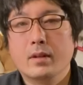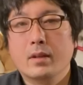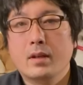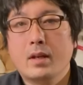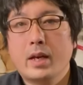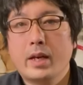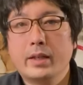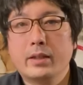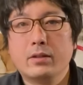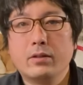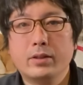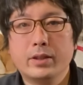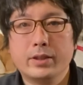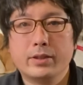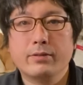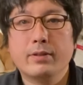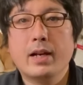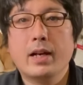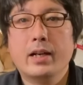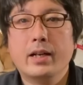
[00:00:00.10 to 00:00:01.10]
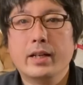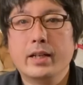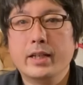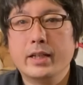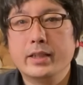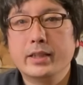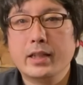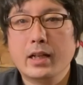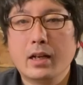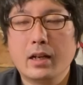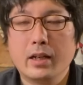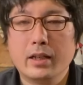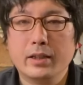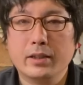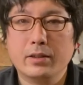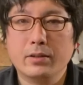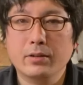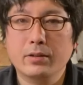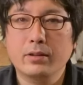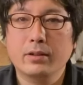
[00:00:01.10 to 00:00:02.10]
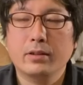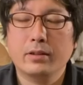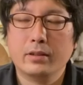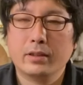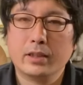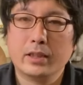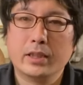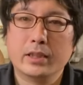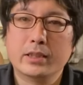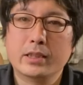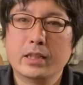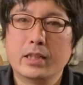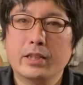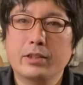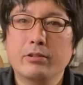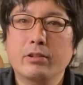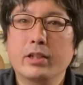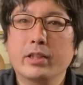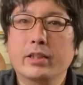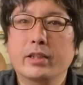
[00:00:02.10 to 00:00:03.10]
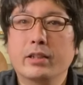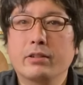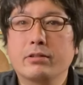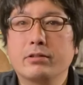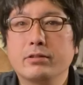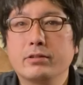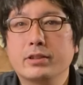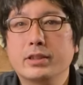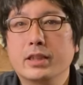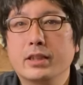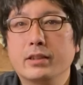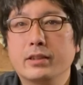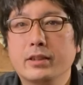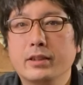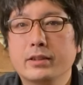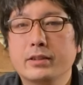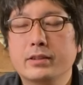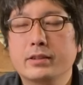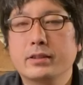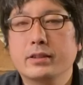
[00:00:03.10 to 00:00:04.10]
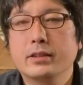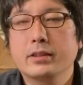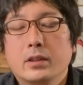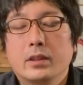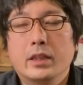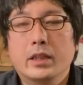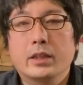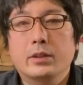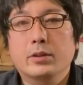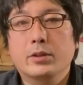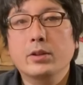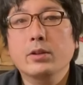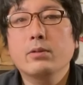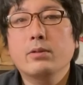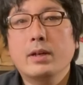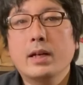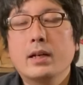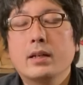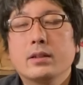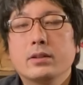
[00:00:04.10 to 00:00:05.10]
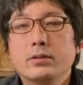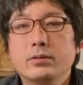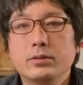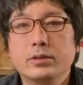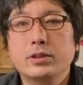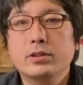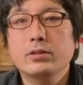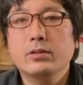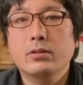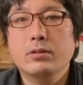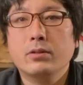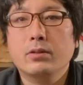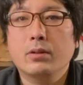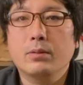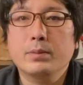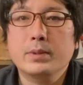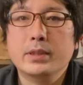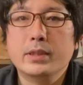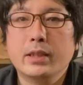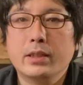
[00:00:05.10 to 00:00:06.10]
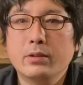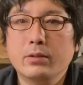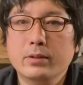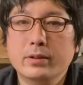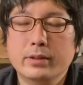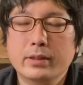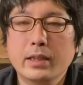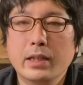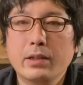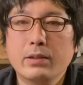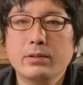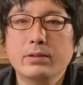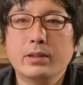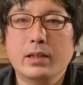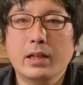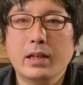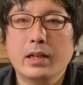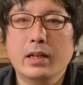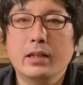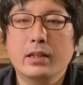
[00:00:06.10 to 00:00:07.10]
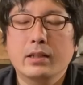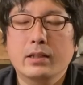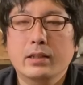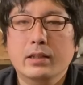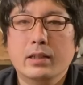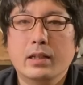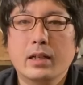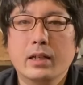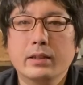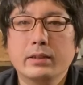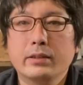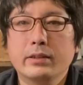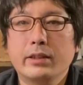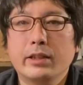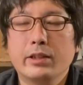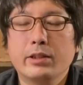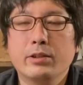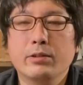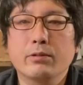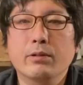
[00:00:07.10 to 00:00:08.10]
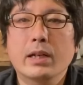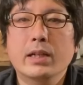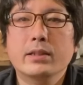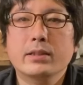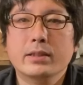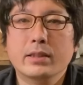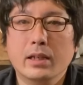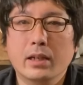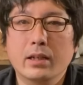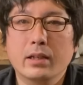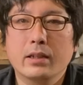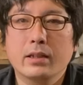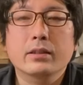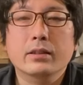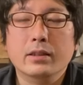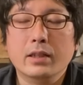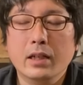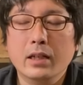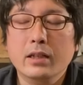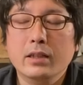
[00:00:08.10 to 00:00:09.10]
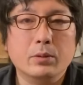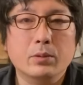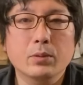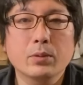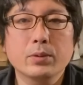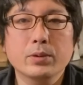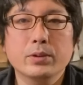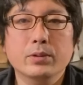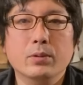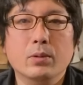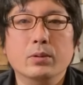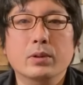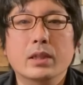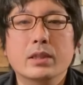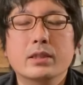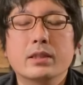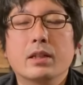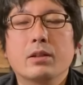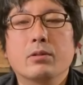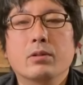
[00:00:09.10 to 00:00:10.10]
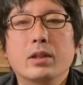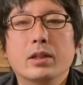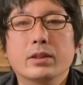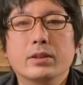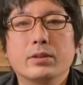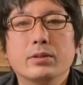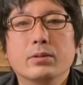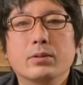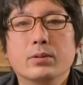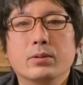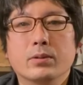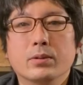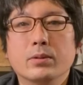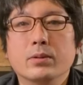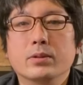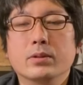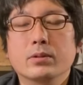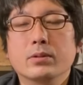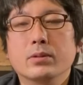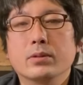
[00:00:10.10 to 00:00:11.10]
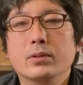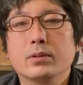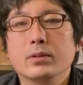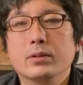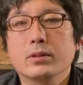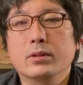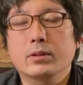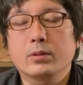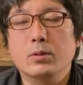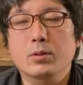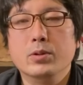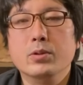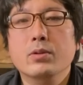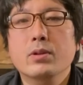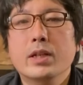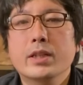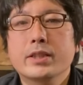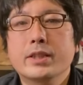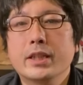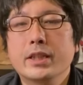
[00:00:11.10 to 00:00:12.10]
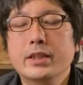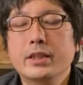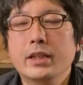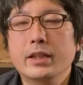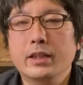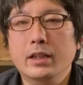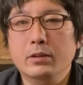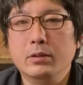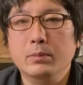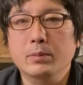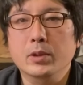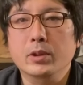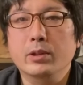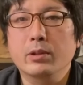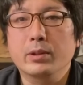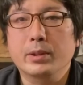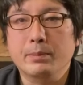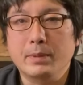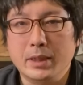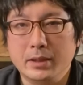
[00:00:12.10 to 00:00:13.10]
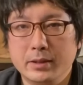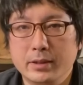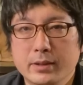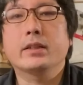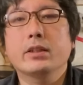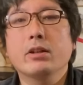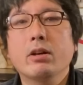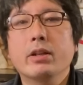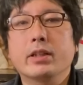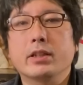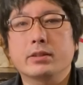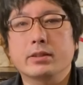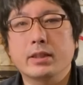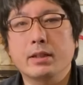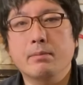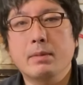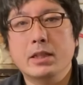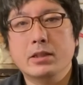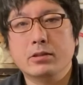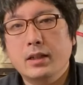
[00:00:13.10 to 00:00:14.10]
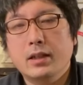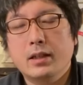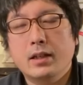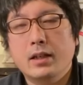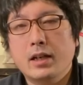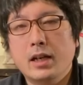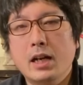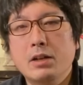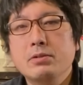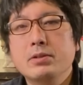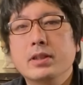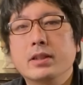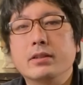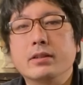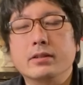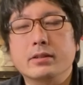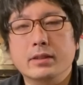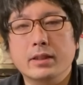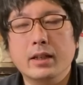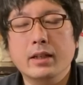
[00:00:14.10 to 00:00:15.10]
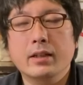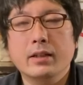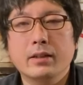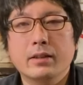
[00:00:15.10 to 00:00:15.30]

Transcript: はい、こんにちは。えー、酒井と、えー、酒井の愛犬くーちゃんです。えっ、ー、と、今日は、うちのお店のスタッフが飼っているワンちゃんがどういう子たちなのかっていうことをちょっとご紹介していきたいなと思っております。ではですね、まず、ハーフちゃんですね。